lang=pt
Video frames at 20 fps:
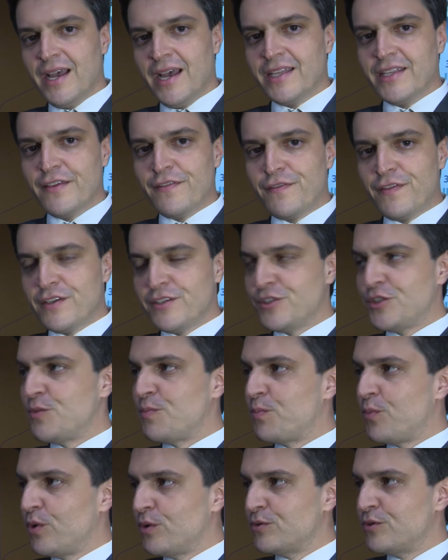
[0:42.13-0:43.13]
a defesa
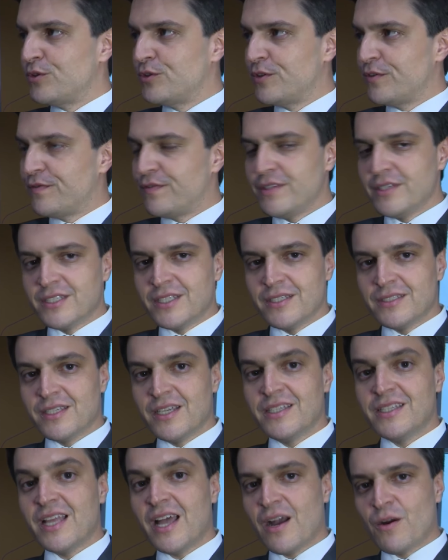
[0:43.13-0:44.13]
de pontos de vista
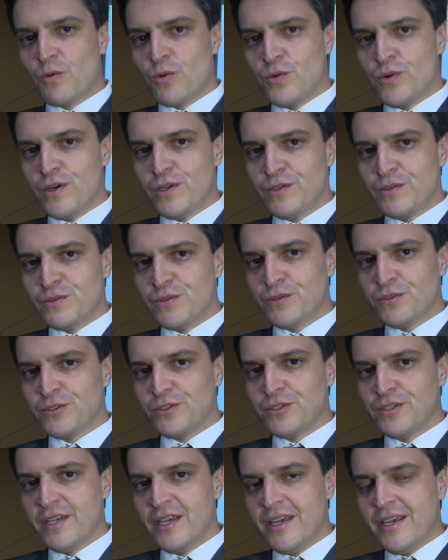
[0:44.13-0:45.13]

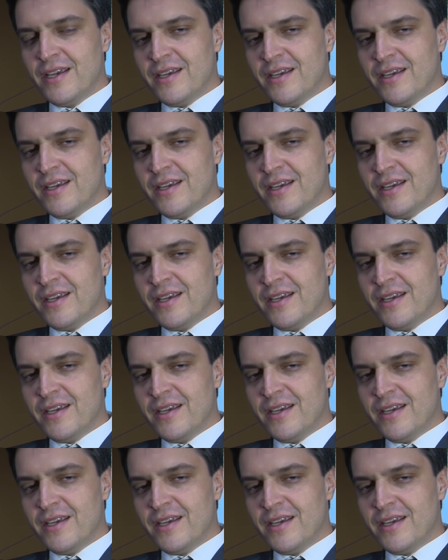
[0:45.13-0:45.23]
antagônicos